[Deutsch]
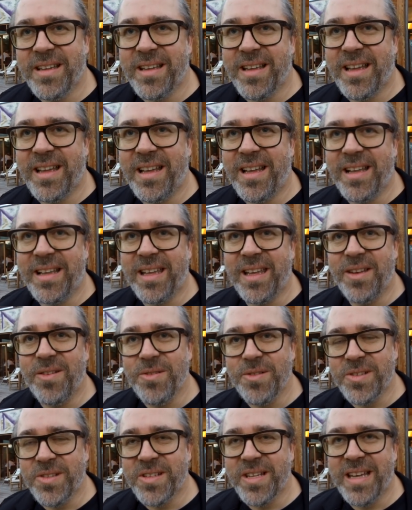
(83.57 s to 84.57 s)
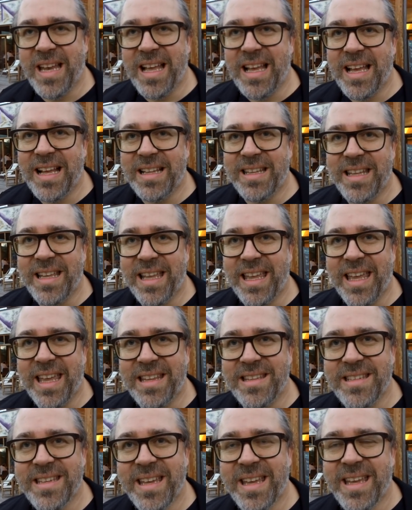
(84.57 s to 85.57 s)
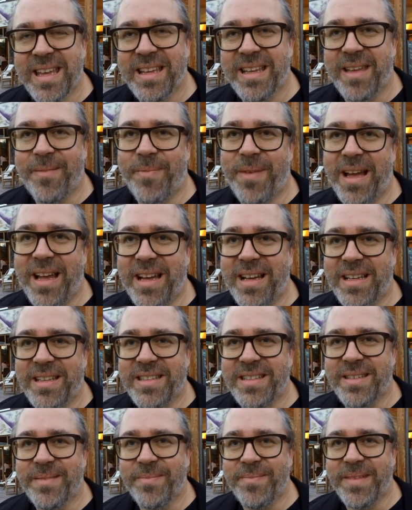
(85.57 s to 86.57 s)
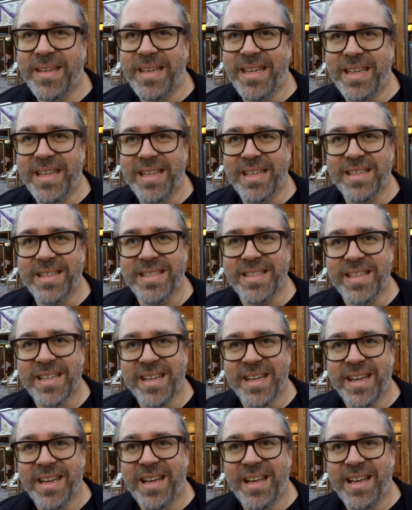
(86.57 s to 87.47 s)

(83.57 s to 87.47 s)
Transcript: äh, Genuss, Nachhaltigkeit gepaart mit